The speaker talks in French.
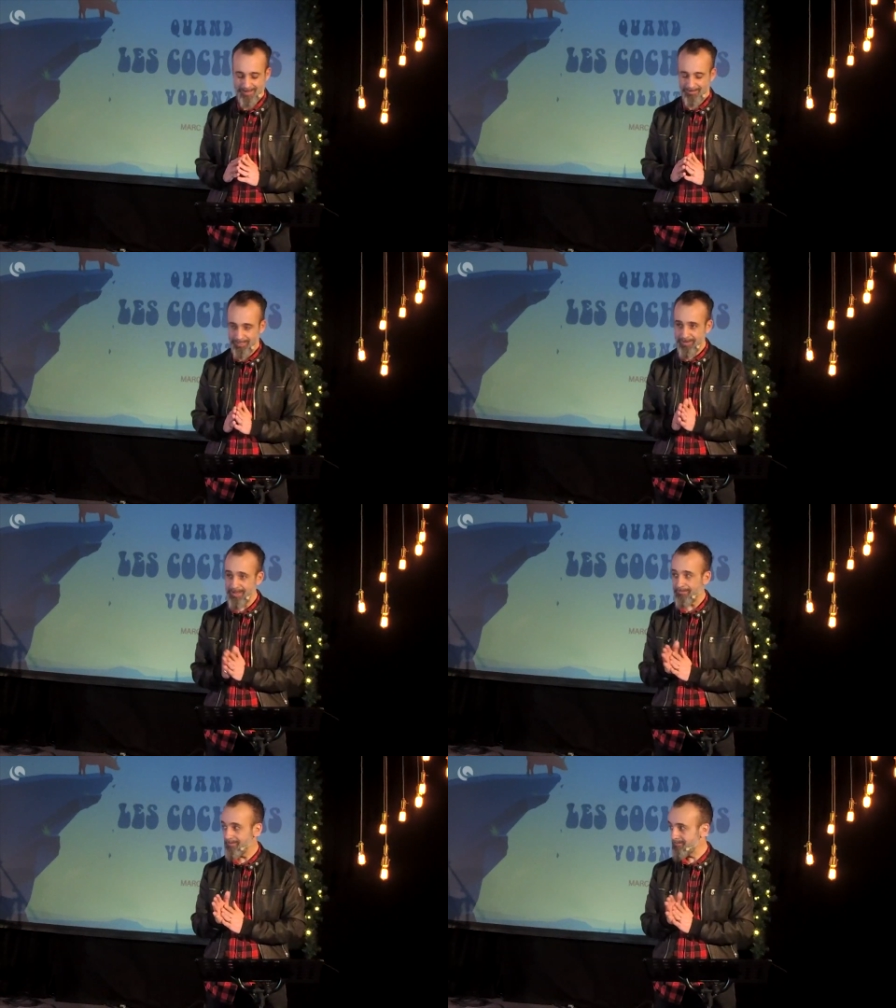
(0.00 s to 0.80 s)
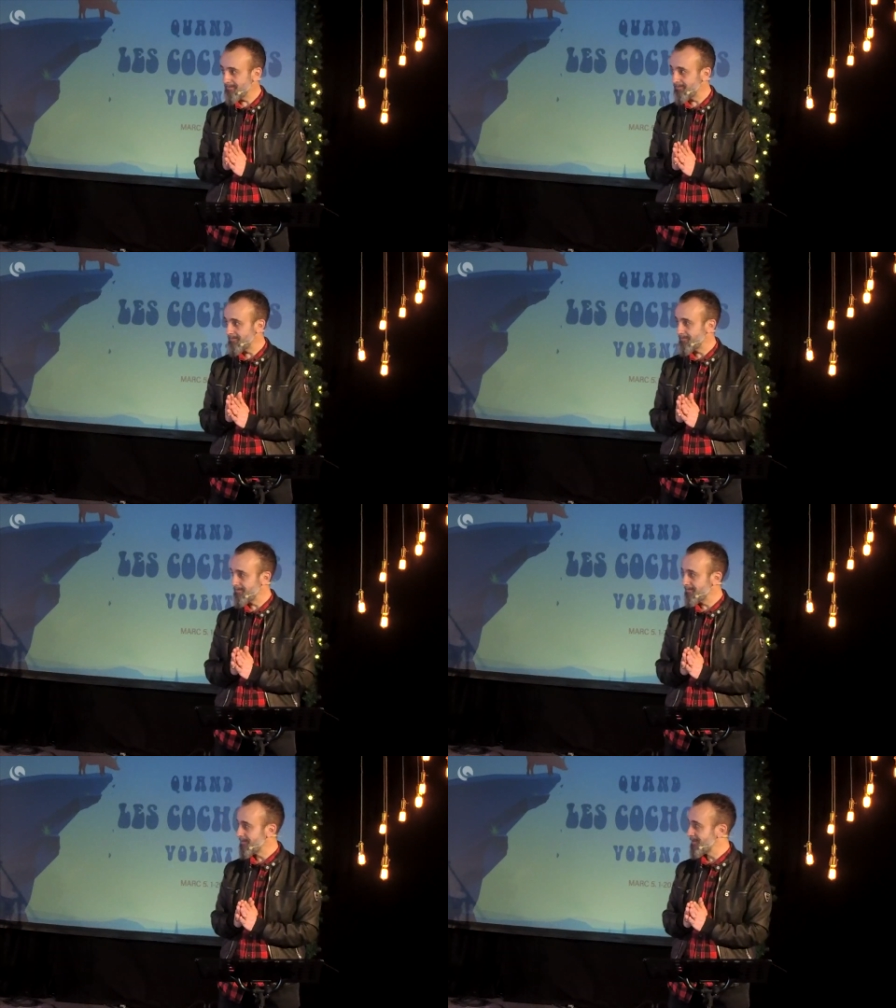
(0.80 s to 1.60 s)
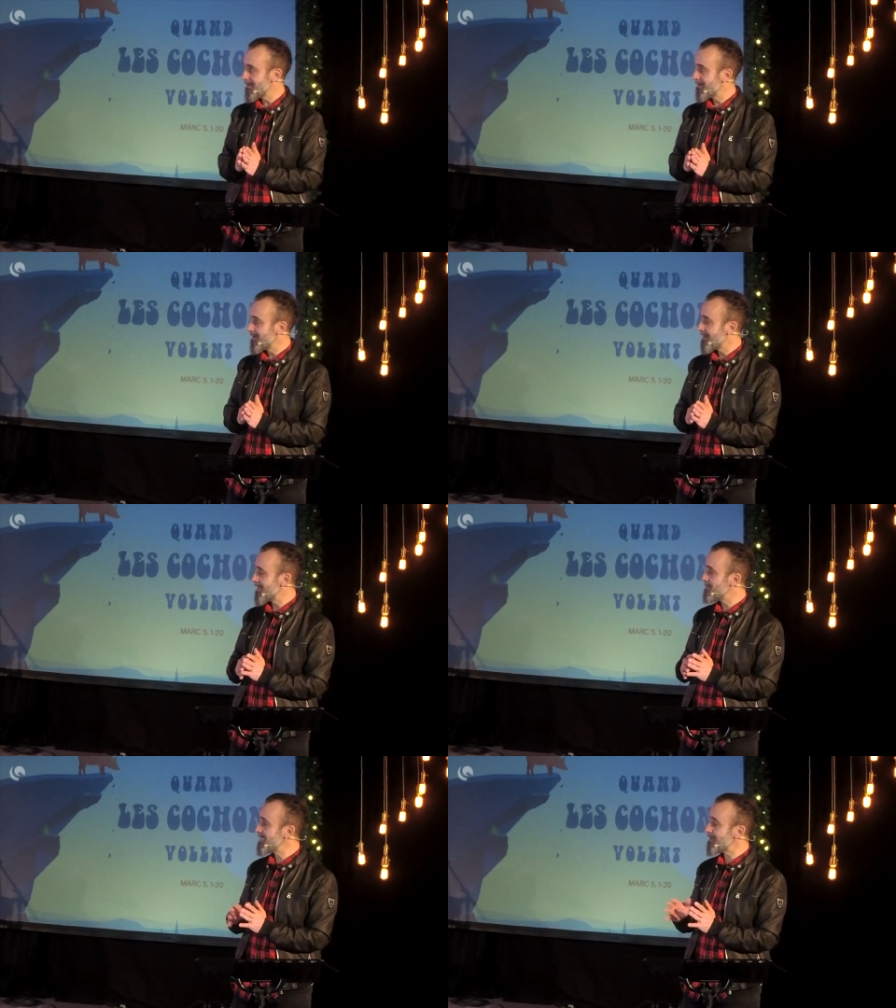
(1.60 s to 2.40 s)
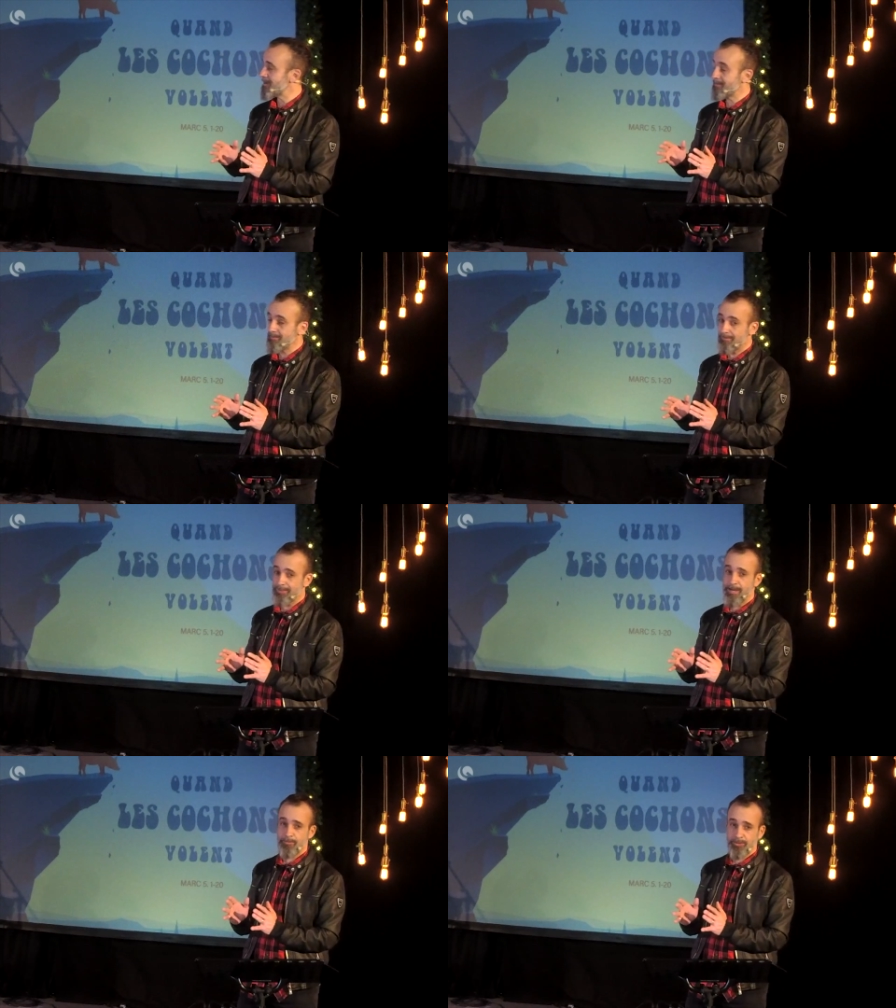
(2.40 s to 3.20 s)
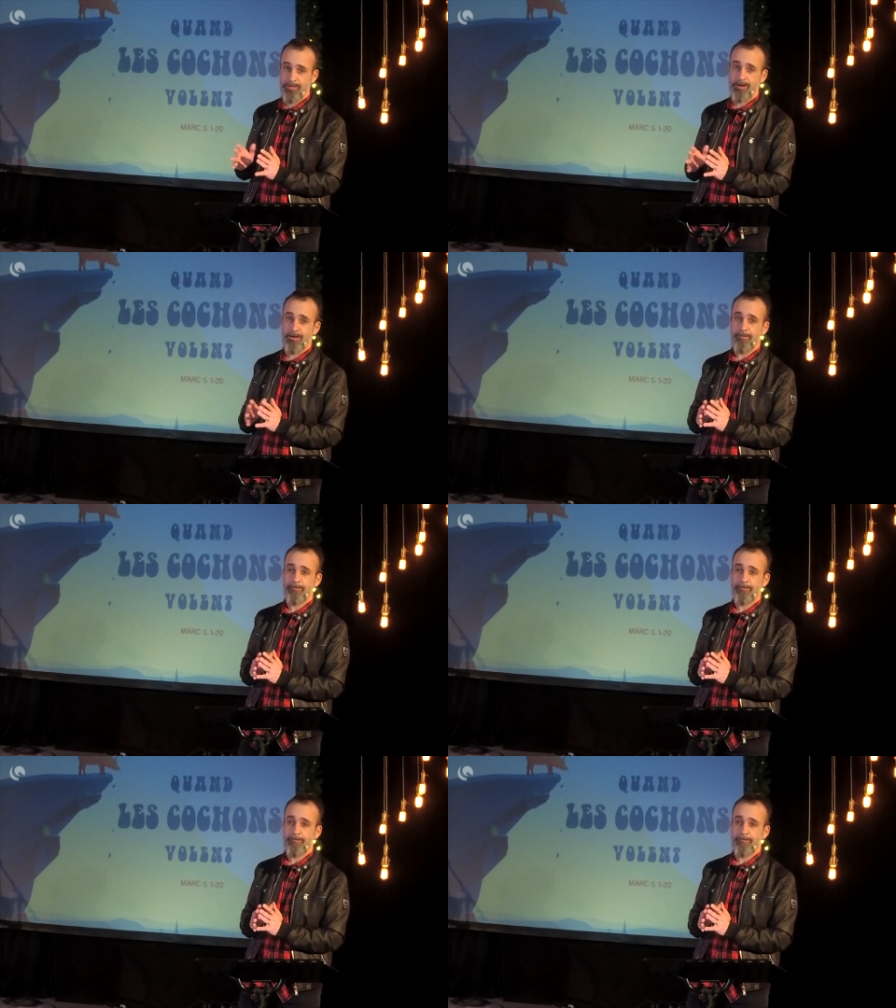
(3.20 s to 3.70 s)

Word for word: savez, l'ennemi, c'est un menteur.